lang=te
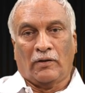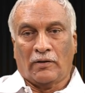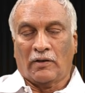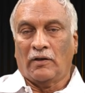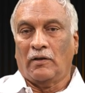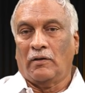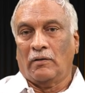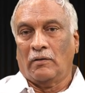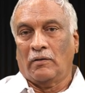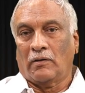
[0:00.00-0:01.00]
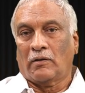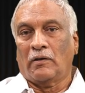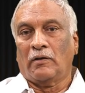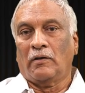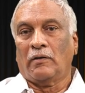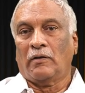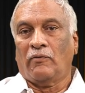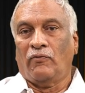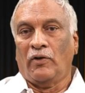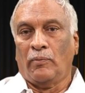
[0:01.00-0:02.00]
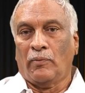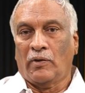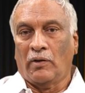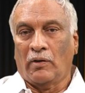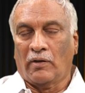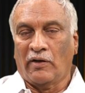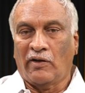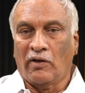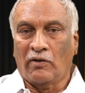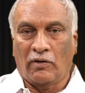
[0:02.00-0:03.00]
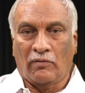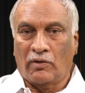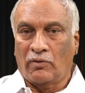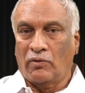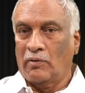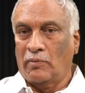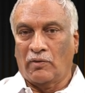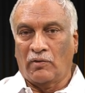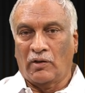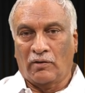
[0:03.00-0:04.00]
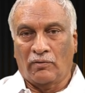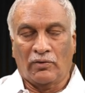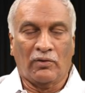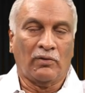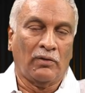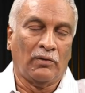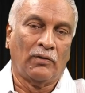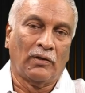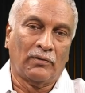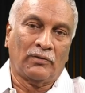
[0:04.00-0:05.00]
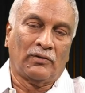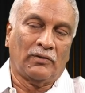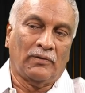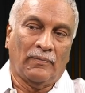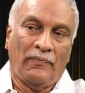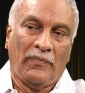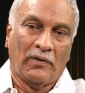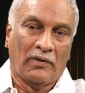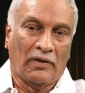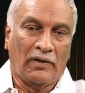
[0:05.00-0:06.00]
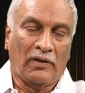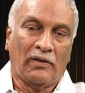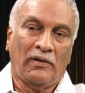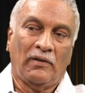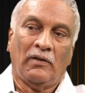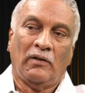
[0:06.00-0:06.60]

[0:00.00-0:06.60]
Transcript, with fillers: అందరికీ అట్లాగే ఫిలిం క్రిటిక్ అవార్డు కూడా మన వాళ్ళకి వచ్చింది తెలుగు వాళ్ళకి వచ్చింది ఆయనకి